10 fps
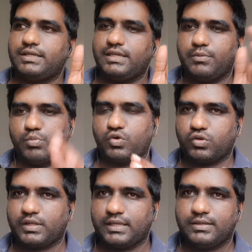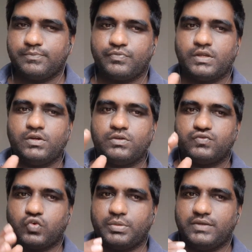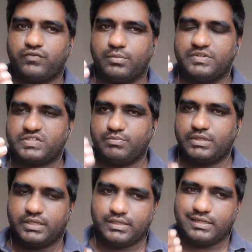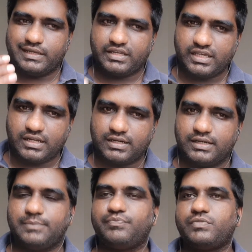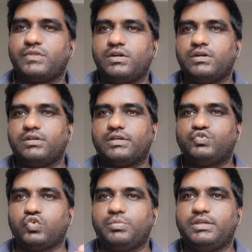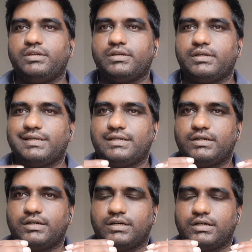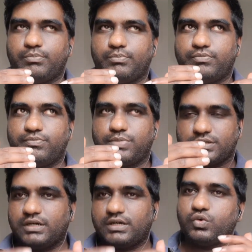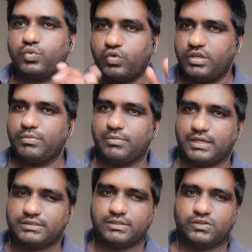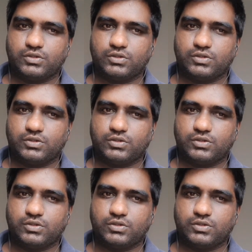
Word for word: एम मोटर है जो भी इन्फॉर्मेशन मैंने लिख के रखा है या जो भी आ, पता हो वही मैं बात करता